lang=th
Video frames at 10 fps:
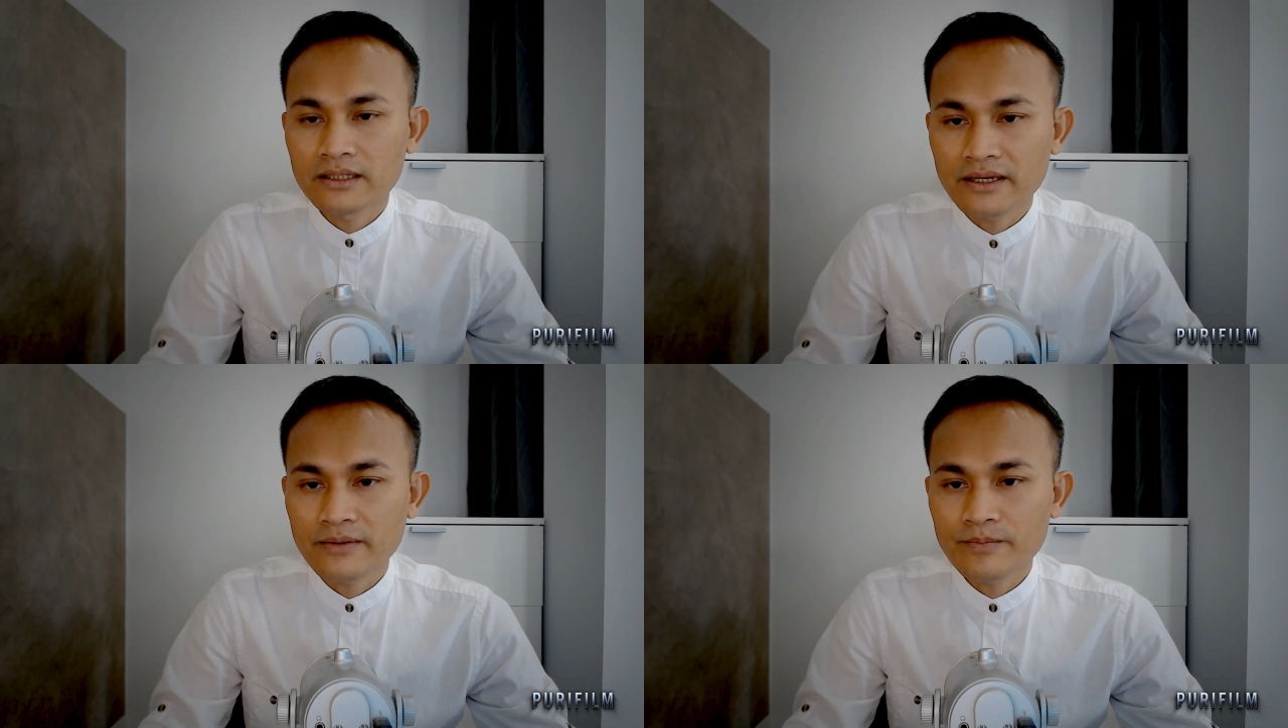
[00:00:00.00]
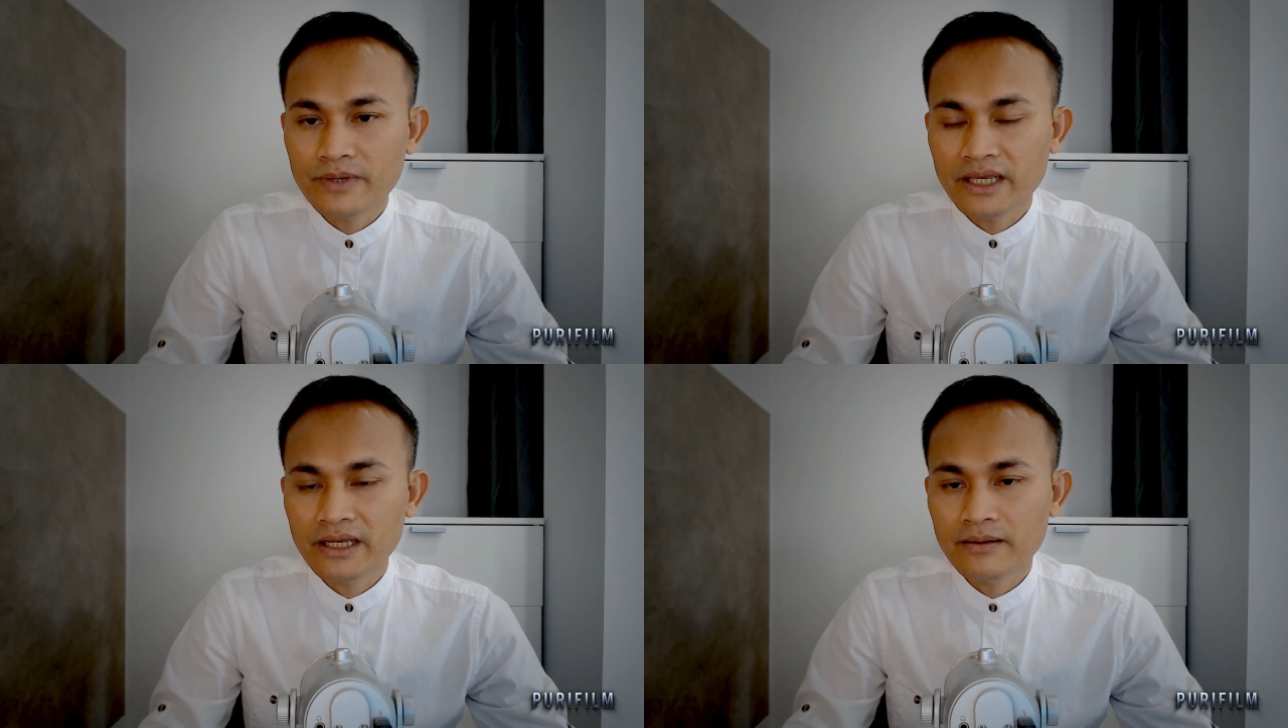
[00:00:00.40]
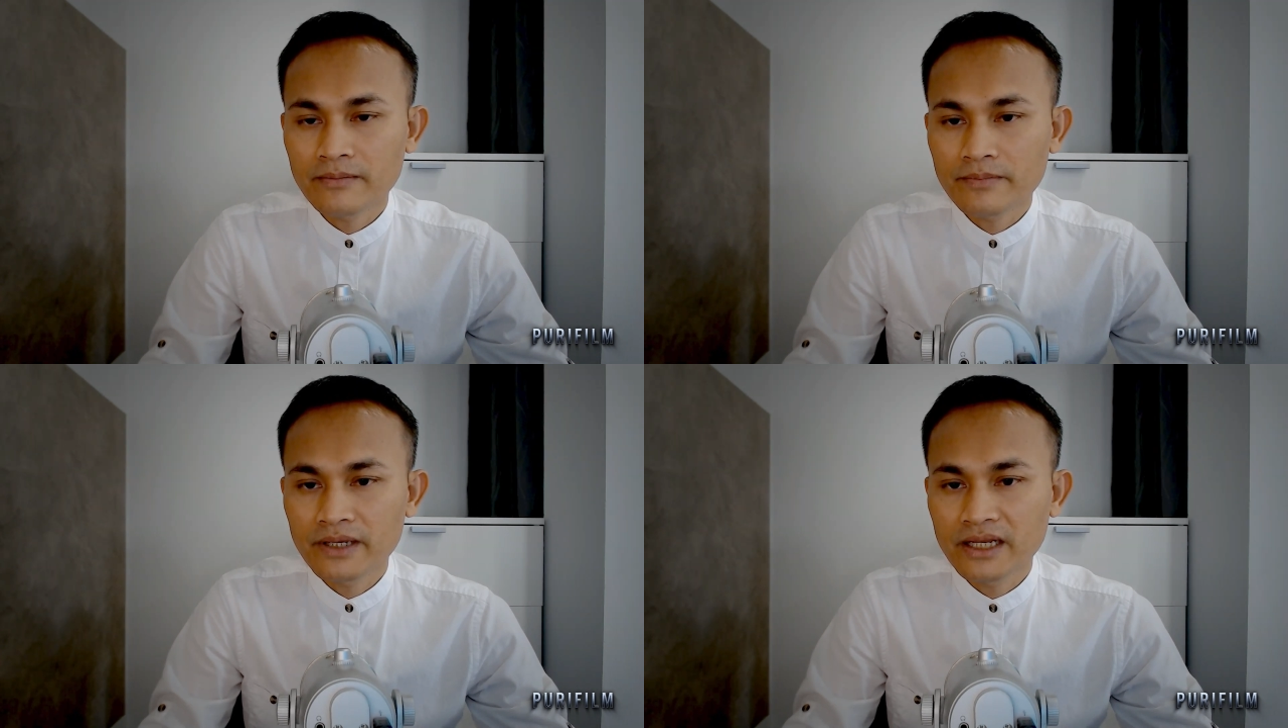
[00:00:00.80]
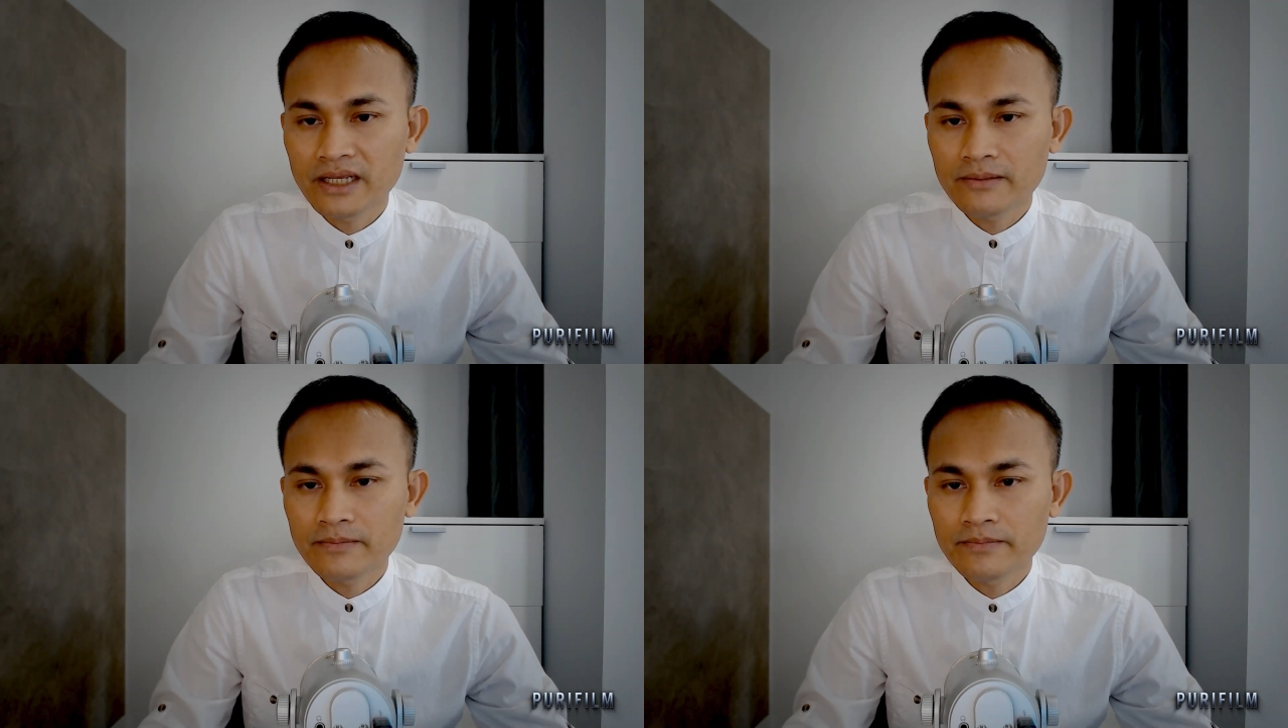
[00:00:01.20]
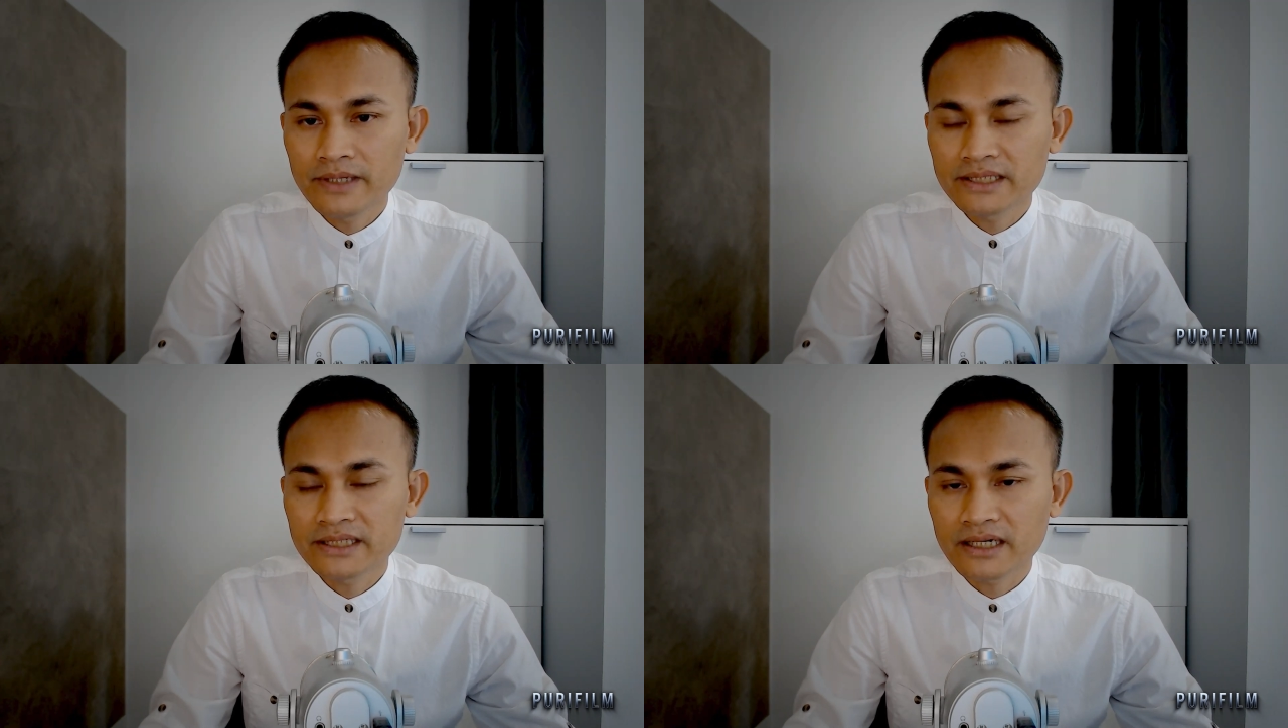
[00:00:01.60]
ย่อมเพ่งพินิจพิ
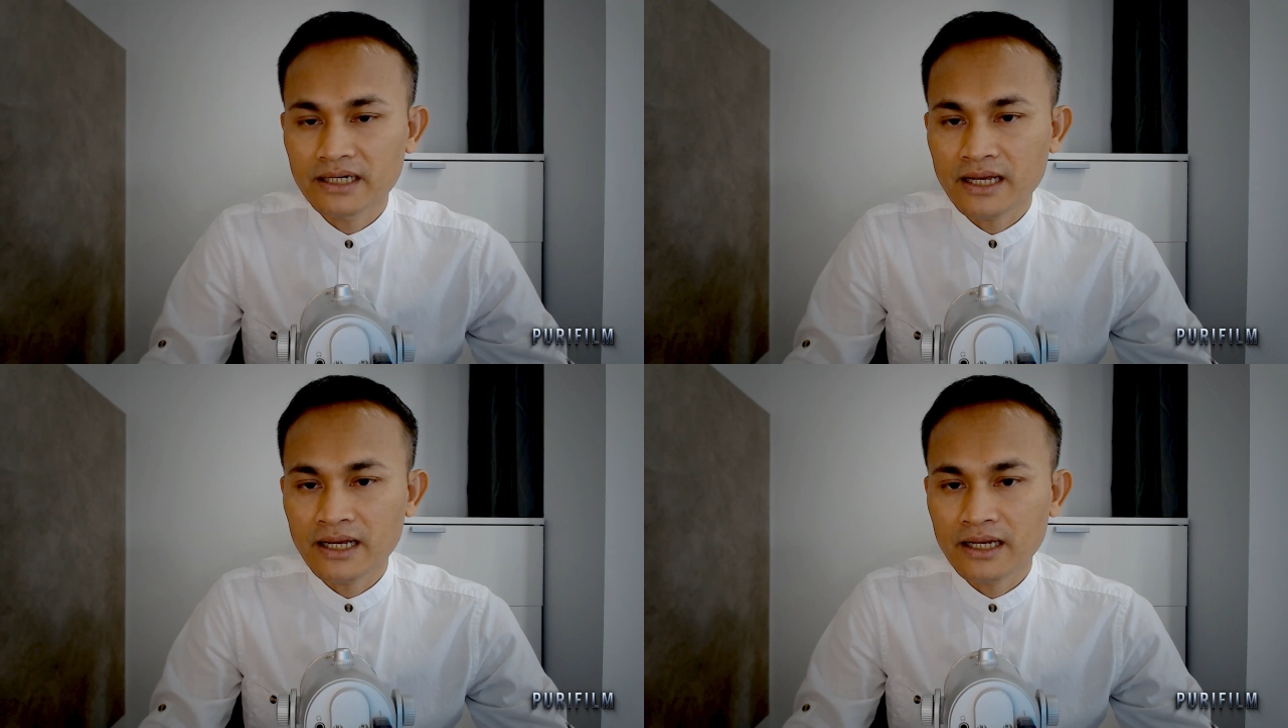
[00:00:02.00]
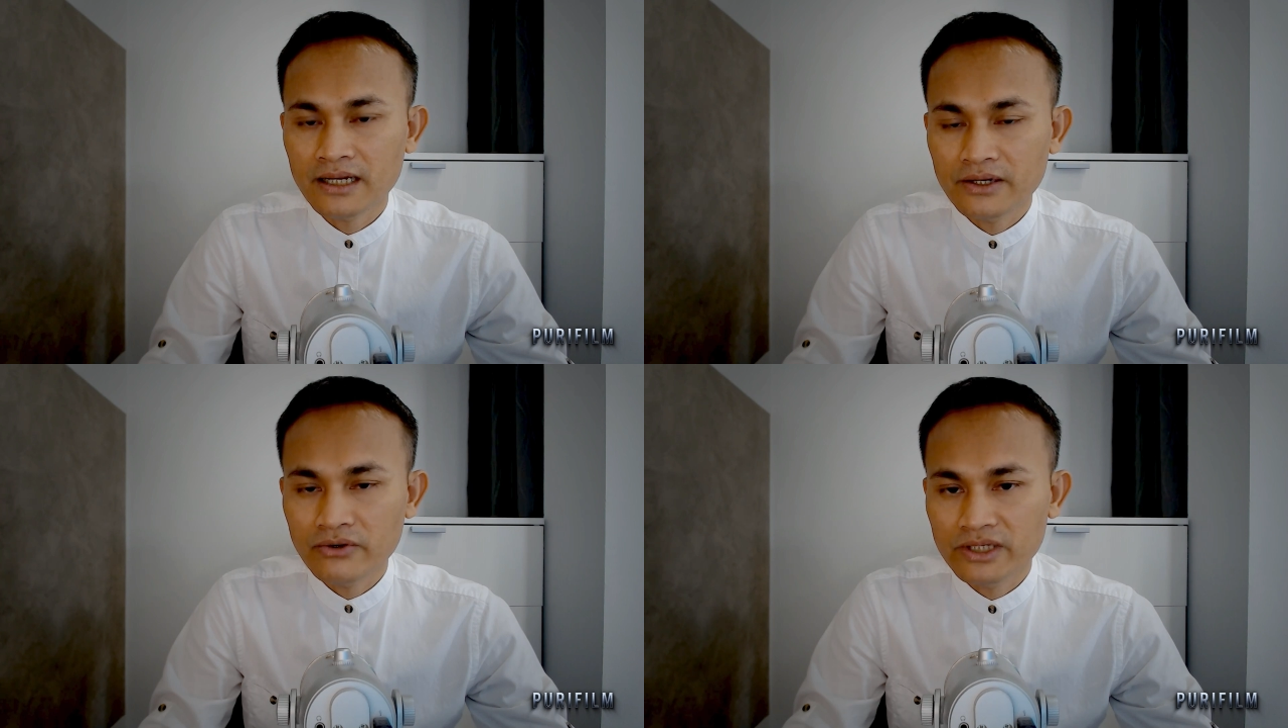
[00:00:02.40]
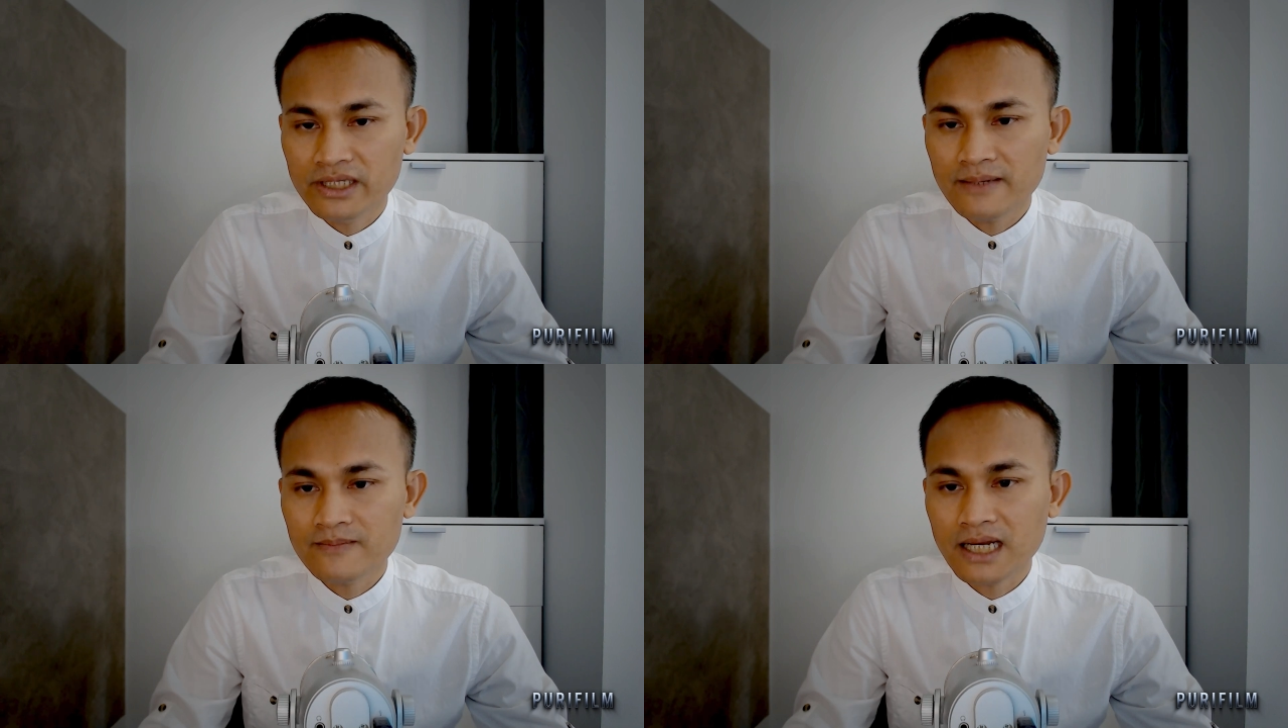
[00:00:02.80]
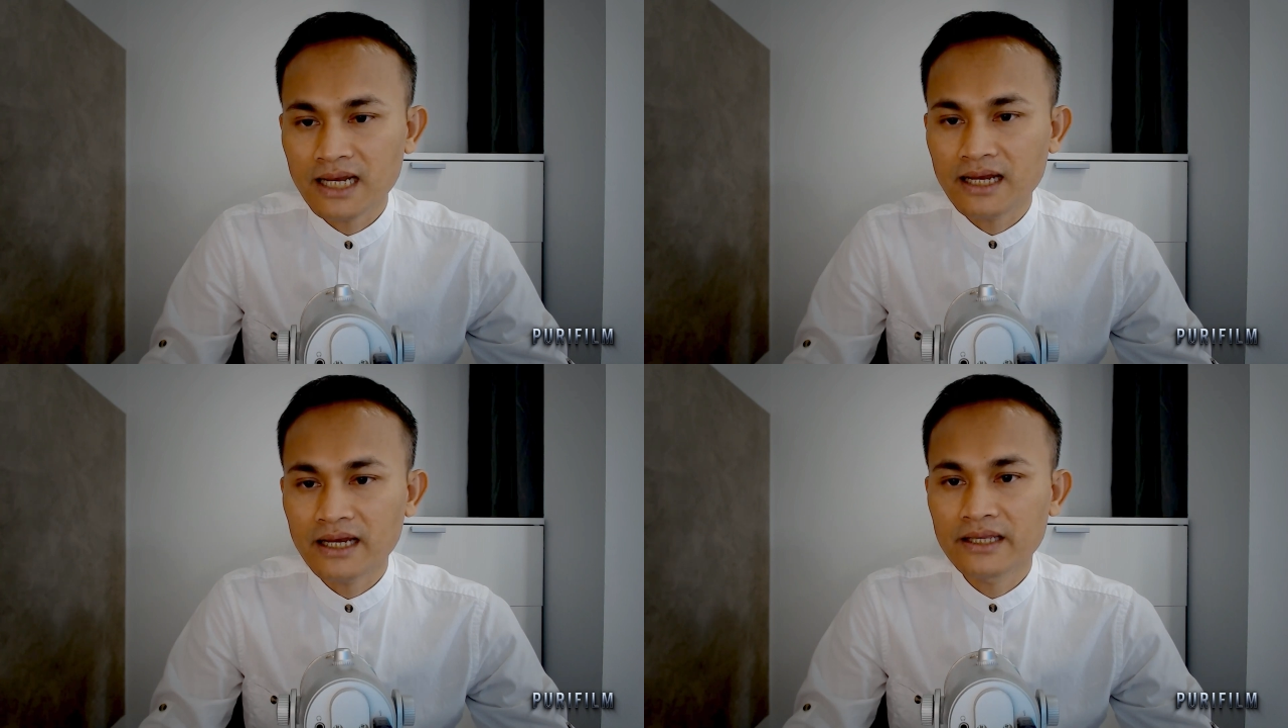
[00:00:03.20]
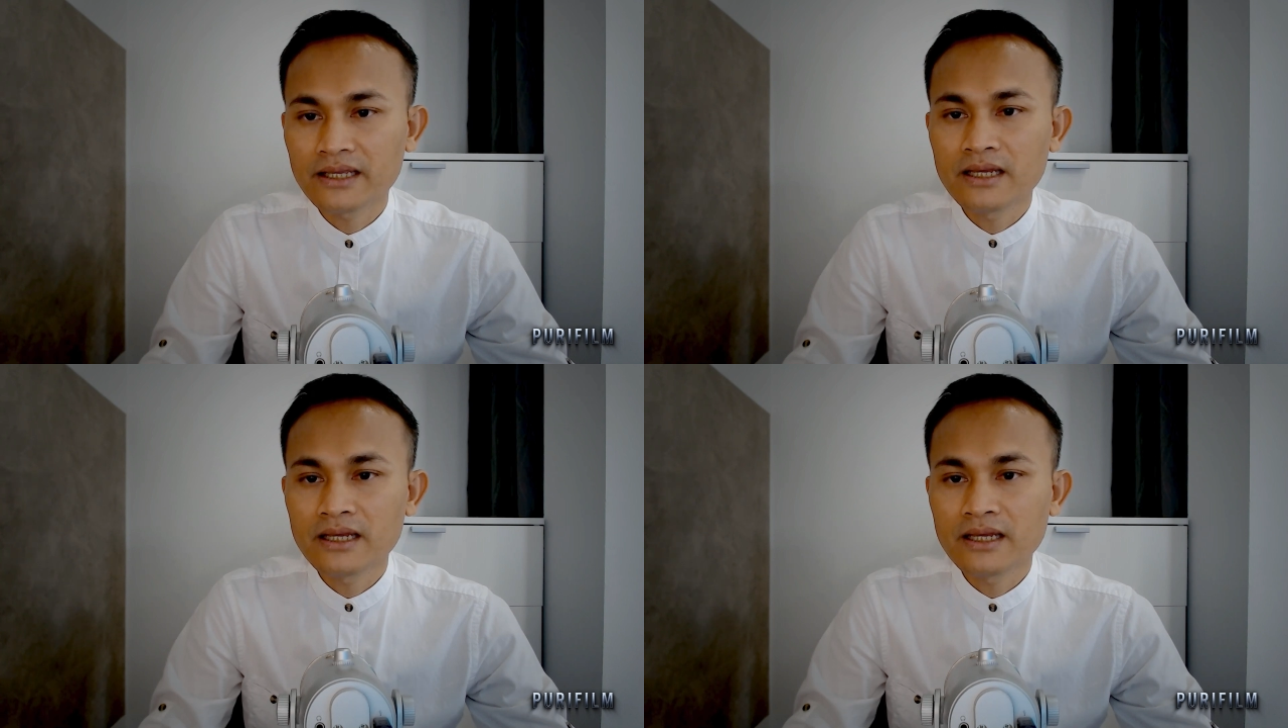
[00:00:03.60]
จารณาโดยแยบคาย